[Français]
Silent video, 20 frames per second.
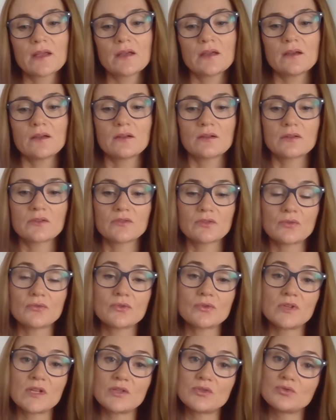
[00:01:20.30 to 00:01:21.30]
Euh, sauf
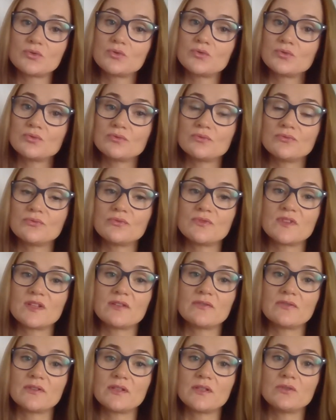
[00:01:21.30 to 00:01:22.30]
que là, du coup, vous
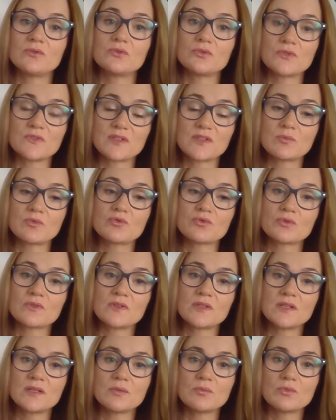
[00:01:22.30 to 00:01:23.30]
avez une deuxième
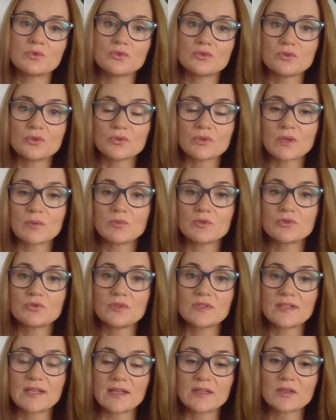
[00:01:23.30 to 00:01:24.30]
journée, module 3 et
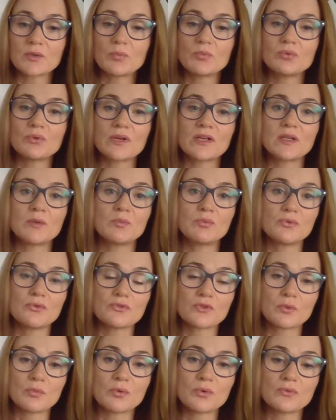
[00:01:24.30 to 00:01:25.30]
module 4, pour aller
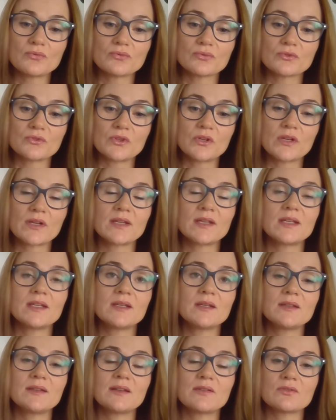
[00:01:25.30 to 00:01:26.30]
plus en profondeur
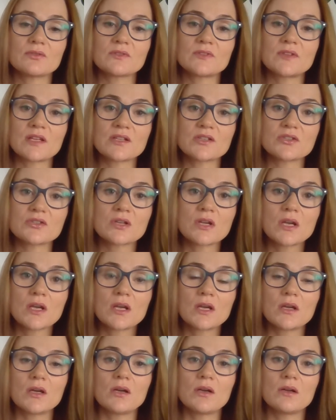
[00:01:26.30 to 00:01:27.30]
et davantage
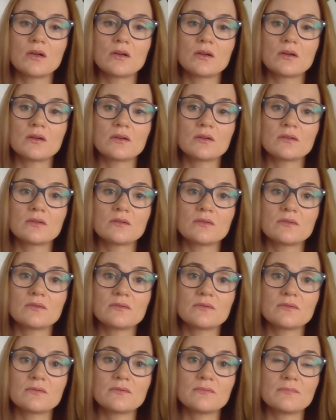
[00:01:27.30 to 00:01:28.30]
euh,
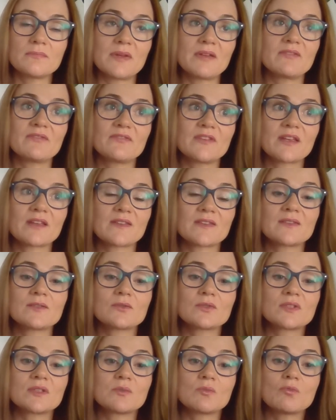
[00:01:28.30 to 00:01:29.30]
bah, vers
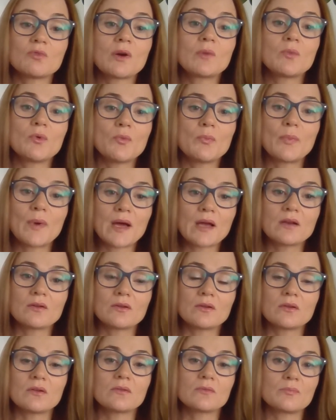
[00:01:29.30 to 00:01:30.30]
ce qui, moi, me
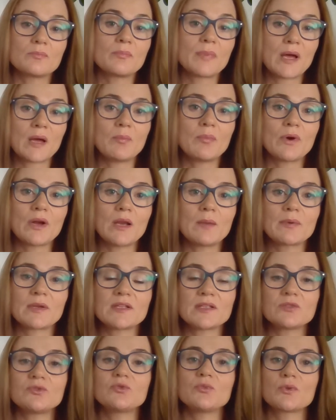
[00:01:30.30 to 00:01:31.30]
parle par rapport à la
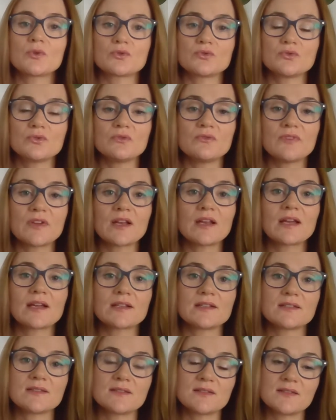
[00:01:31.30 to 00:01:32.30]
pratique du pendule, vers la
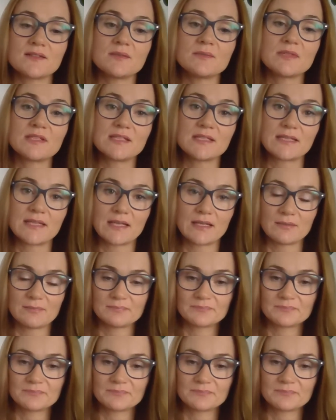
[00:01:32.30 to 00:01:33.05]
radiesthésie médicale.